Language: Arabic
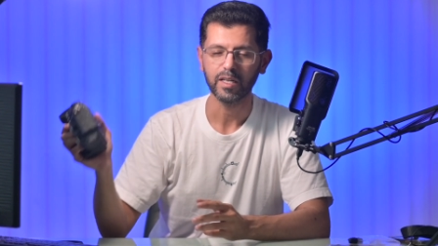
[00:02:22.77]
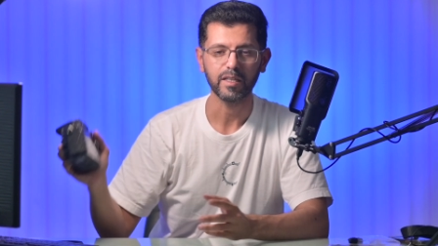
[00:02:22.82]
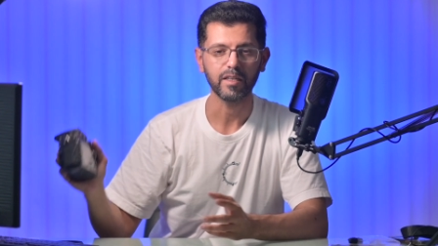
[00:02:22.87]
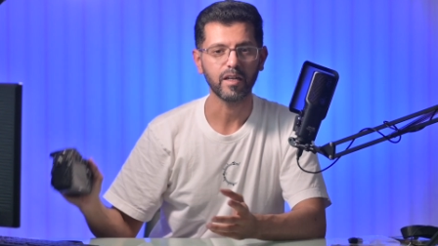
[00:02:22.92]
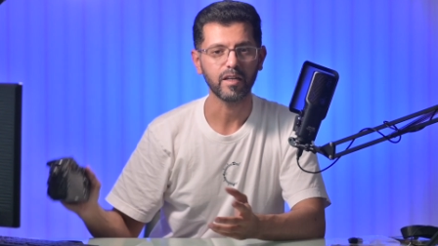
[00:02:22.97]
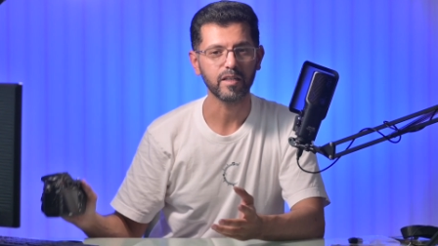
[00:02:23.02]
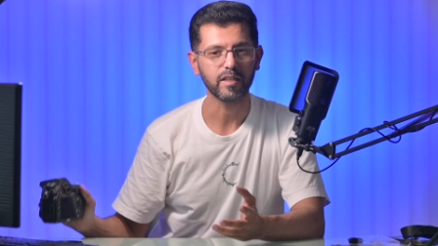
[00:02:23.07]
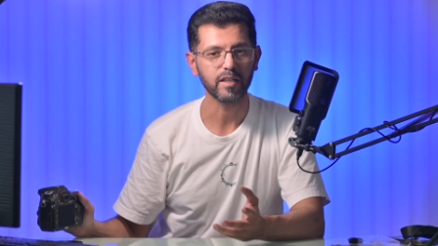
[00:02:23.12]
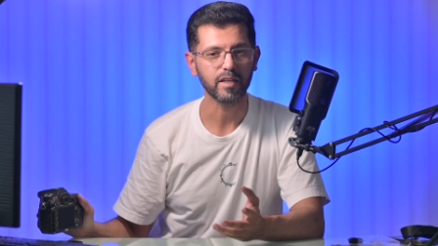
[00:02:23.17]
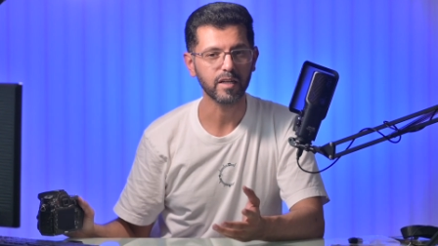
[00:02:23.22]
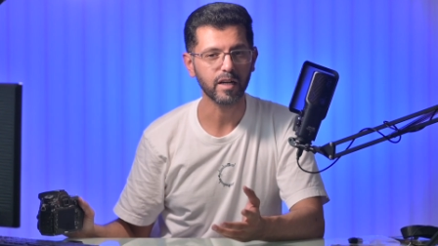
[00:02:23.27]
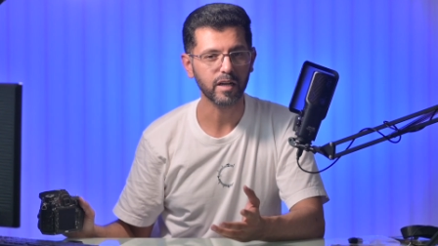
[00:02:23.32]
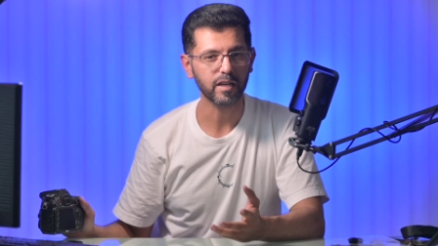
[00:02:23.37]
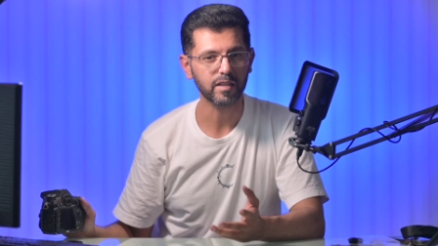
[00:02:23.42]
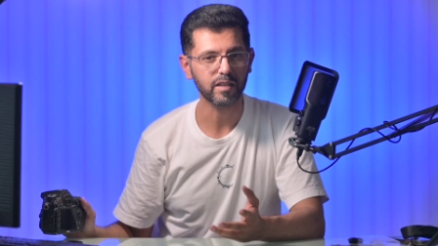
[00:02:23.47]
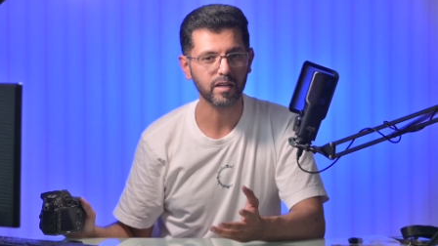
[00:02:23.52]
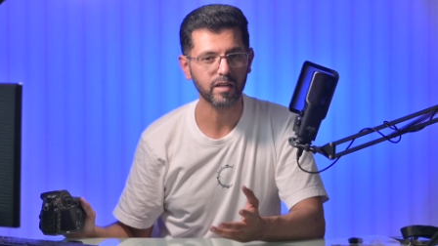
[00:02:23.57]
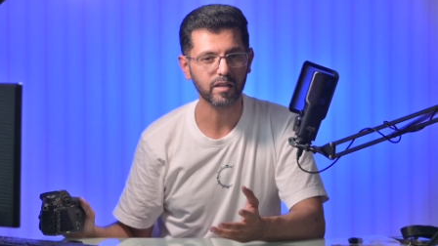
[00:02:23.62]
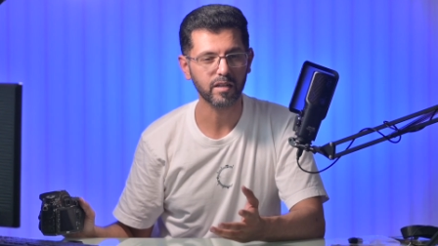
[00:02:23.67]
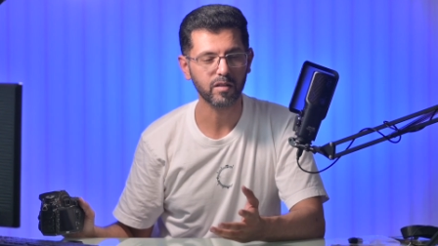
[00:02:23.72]
يعني
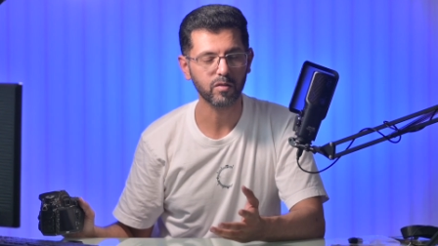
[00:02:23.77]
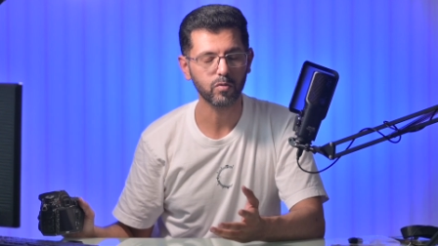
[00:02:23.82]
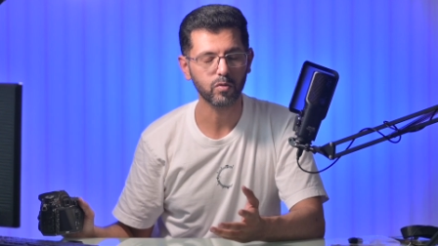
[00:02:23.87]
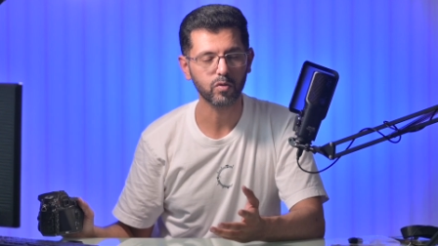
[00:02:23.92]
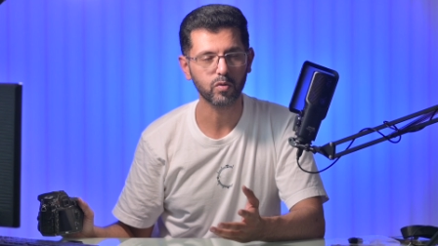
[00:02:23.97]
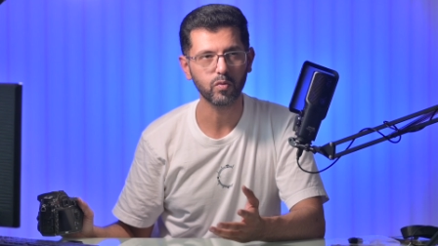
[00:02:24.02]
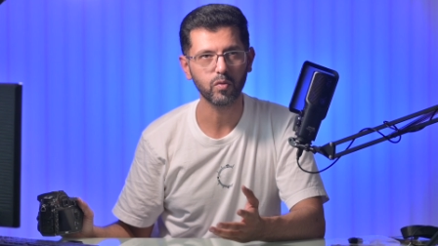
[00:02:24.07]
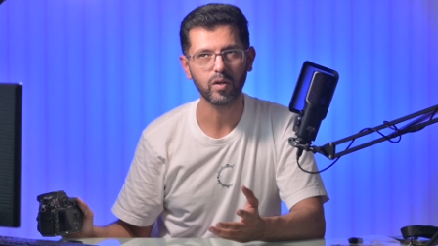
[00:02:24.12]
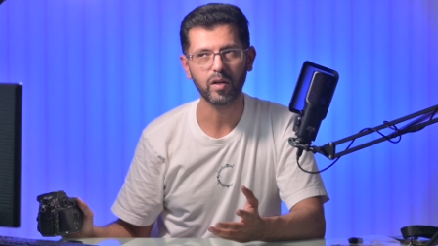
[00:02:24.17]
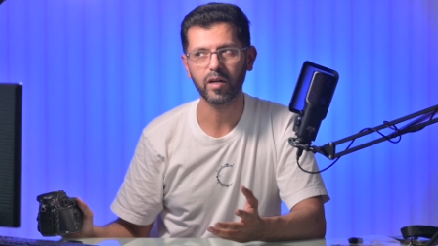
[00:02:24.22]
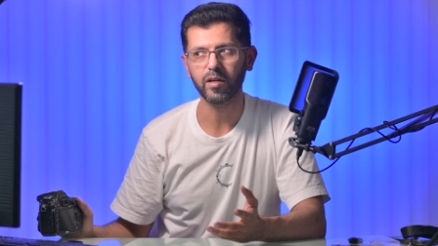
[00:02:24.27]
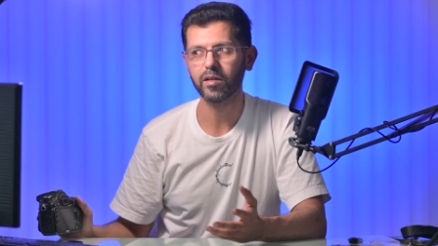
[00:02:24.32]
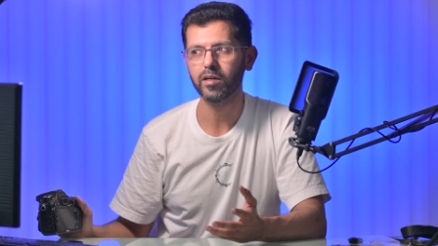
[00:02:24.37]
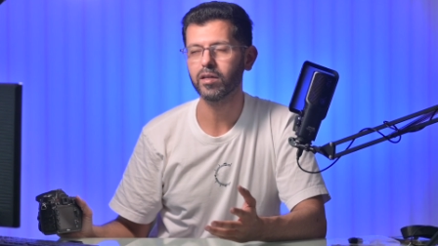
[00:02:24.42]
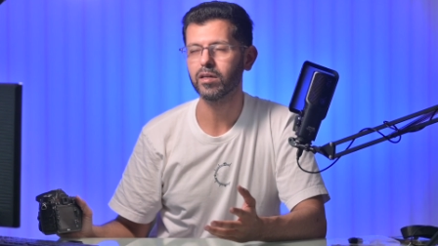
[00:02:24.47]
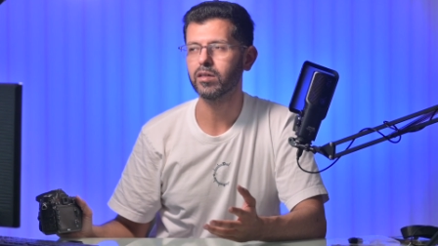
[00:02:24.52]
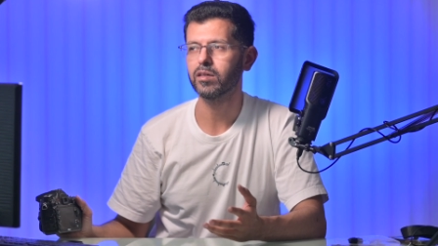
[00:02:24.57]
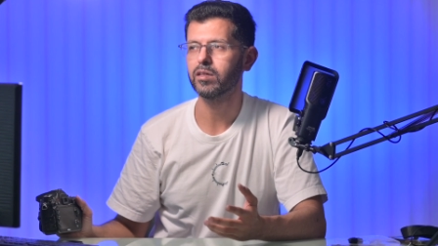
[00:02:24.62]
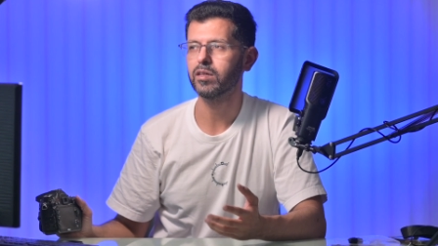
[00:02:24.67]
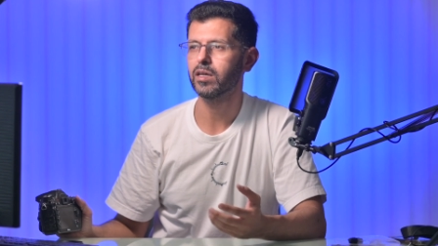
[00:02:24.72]
اقدر اقول
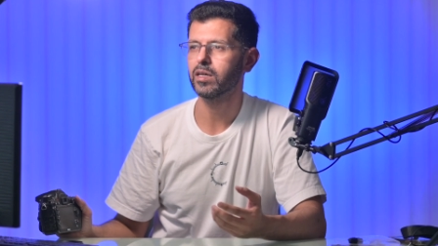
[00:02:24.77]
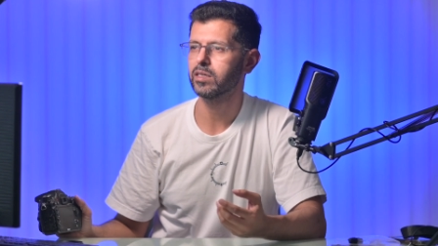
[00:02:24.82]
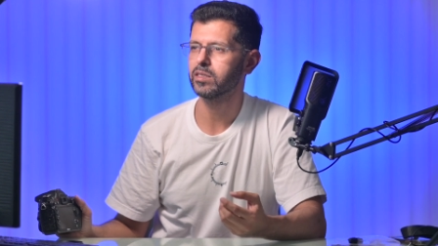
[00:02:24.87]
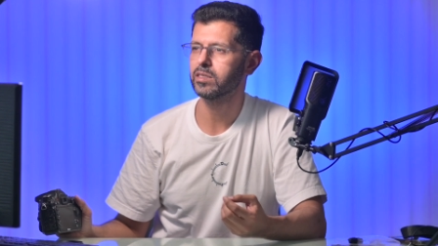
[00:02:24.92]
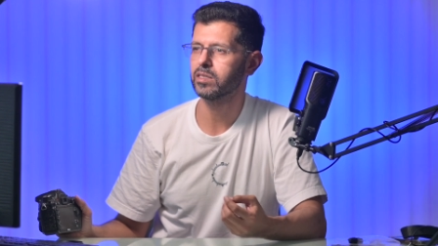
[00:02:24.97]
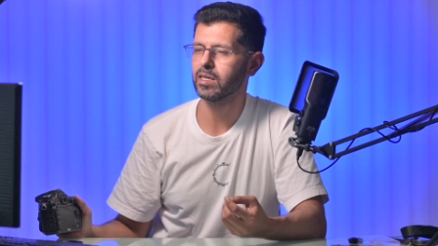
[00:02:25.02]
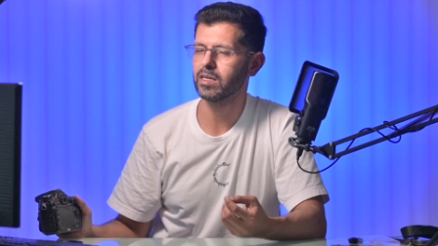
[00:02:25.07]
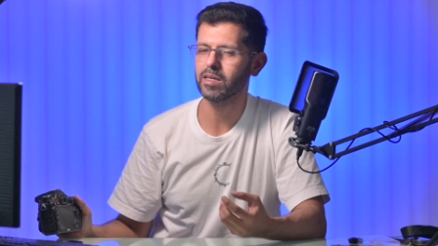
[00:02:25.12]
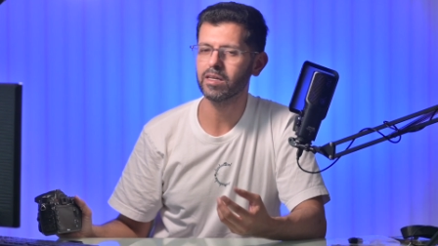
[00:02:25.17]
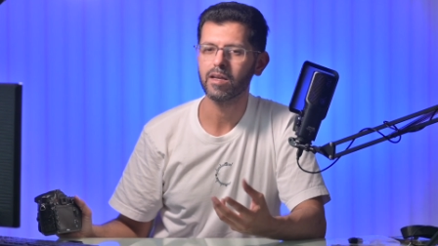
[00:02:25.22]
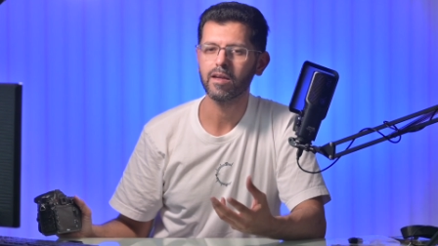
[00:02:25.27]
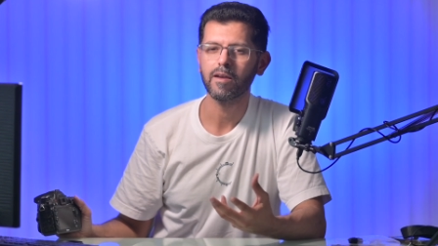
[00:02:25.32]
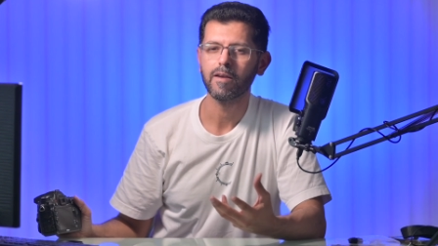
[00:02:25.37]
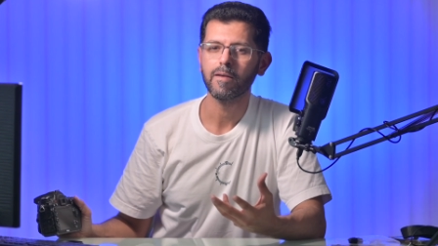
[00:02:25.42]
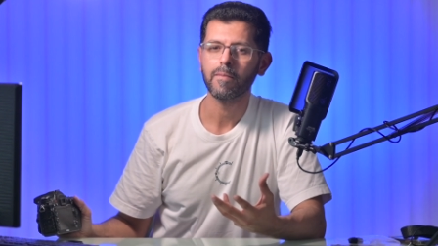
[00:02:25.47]
عنها انها زي